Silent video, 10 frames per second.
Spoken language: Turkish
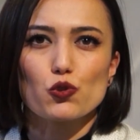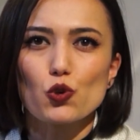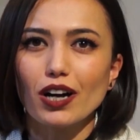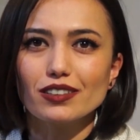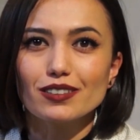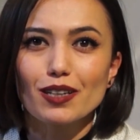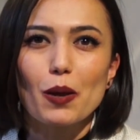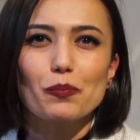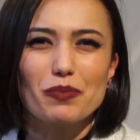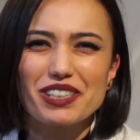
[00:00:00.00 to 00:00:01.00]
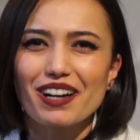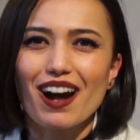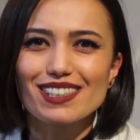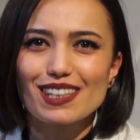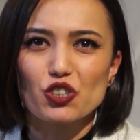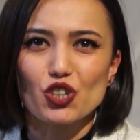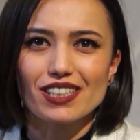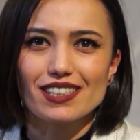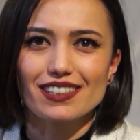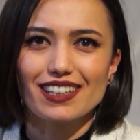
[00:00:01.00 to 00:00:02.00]
Şu an bir kast
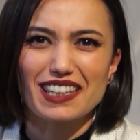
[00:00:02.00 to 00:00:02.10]
ajansında